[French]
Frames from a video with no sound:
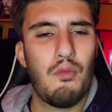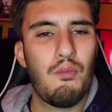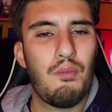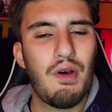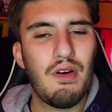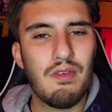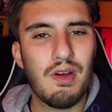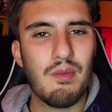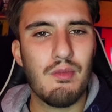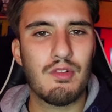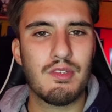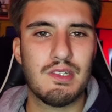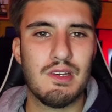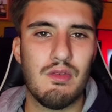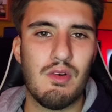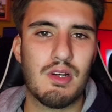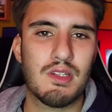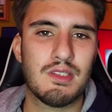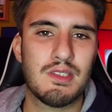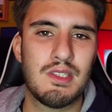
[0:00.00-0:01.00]
pas vraiment
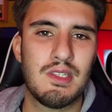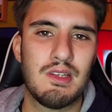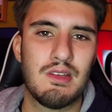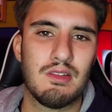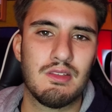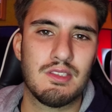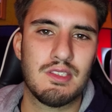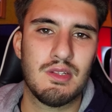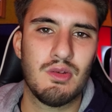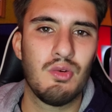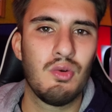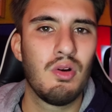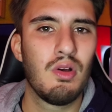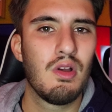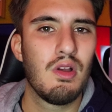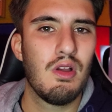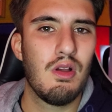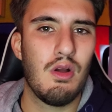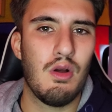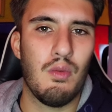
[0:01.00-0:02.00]
savoir si Cancelo
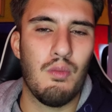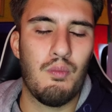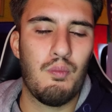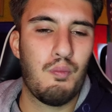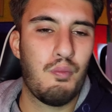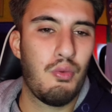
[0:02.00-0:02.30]
euh,